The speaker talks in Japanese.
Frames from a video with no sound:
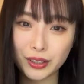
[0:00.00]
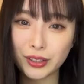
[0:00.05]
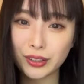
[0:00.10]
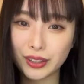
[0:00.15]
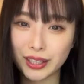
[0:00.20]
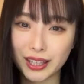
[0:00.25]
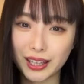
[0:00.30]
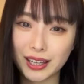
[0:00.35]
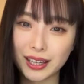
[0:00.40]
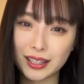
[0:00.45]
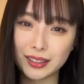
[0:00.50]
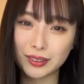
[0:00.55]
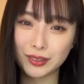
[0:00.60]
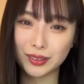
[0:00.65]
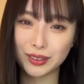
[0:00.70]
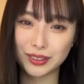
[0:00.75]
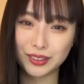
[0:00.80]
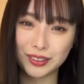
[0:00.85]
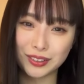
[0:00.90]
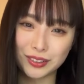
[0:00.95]
黒木監
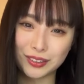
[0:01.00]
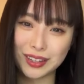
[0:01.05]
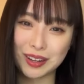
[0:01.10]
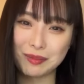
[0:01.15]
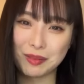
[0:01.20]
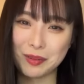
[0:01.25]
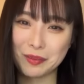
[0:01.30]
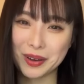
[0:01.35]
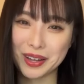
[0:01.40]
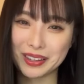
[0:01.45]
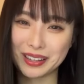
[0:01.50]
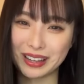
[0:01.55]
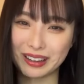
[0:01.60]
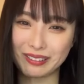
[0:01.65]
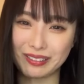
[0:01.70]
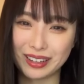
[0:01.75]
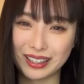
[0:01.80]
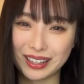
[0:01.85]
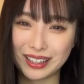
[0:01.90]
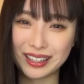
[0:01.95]
督のドラマま
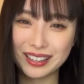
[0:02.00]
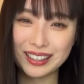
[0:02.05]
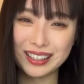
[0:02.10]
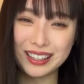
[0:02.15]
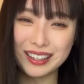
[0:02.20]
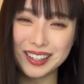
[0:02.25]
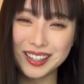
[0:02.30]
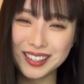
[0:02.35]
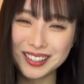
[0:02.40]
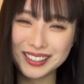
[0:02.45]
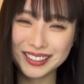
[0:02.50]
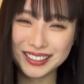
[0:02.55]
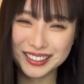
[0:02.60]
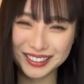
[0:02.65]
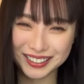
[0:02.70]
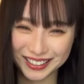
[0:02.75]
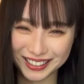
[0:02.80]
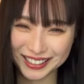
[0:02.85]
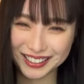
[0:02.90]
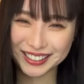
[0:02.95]
だ笑いや本
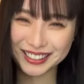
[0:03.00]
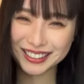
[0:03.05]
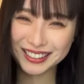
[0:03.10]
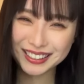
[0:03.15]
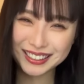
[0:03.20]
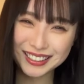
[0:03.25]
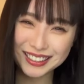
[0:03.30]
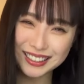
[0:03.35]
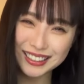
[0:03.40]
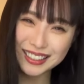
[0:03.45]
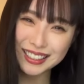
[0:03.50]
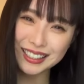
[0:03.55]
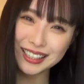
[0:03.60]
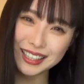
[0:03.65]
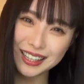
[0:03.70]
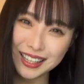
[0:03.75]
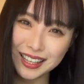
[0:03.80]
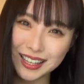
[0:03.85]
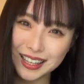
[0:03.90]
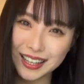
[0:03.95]
当に
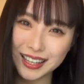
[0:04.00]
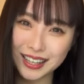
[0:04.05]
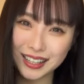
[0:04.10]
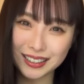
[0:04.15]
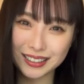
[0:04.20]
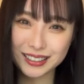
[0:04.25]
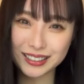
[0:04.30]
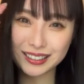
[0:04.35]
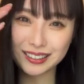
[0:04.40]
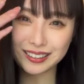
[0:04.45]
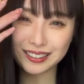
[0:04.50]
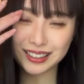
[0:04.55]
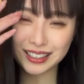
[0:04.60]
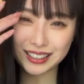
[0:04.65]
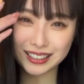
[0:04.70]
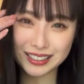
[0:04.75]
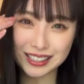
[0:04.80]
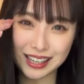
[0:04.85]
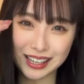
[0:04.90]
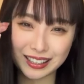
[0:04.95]
黒
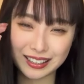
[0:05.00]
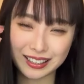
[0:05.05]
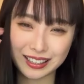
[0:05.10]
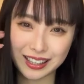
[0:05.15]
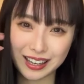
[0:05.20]
木さ